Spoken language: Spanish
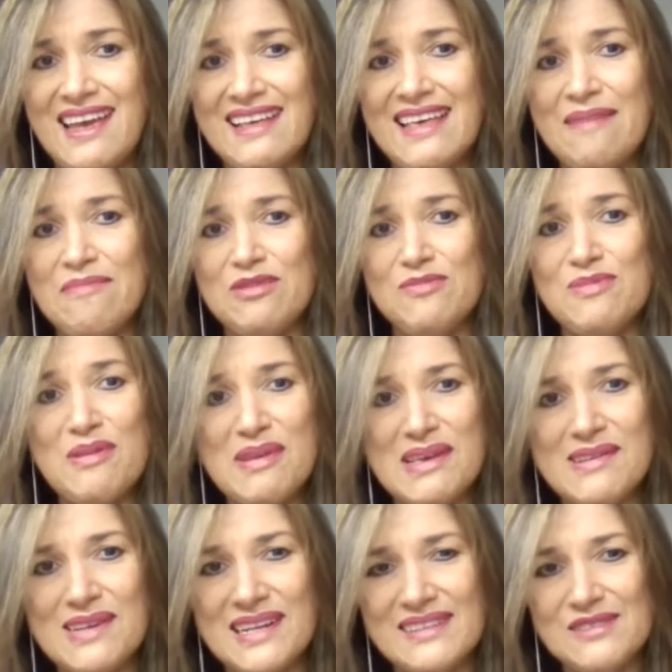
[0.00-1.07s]
que hemos
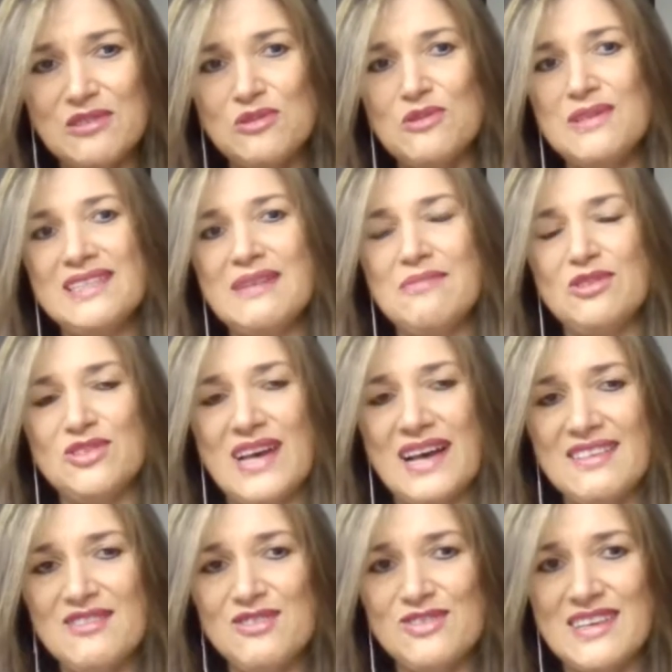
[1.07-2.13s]
vivido en estos últimos
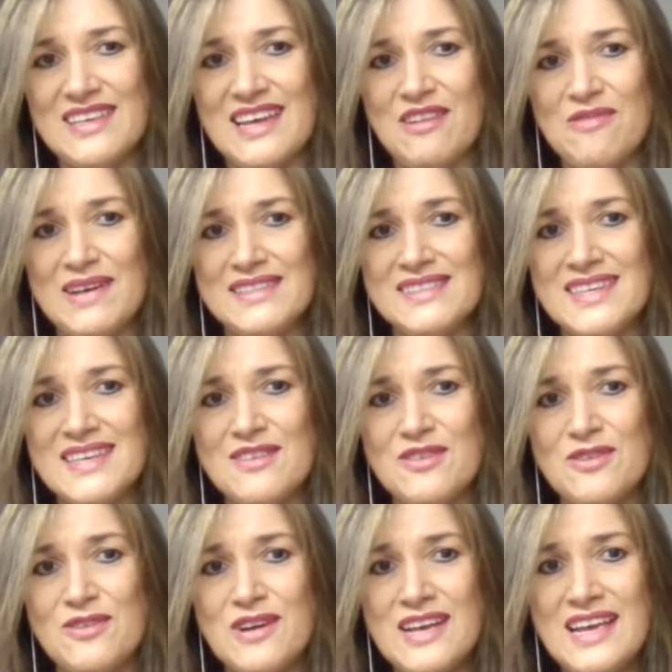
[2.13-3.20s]
años y que no han
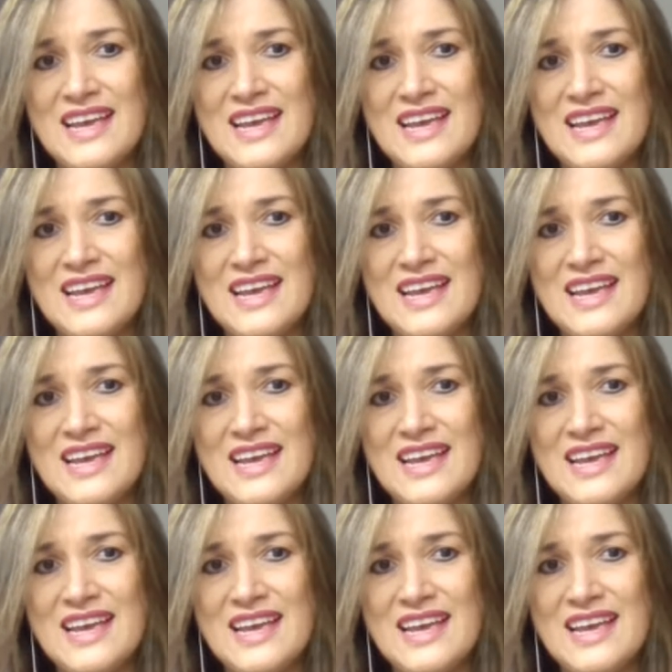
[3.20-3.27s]
sido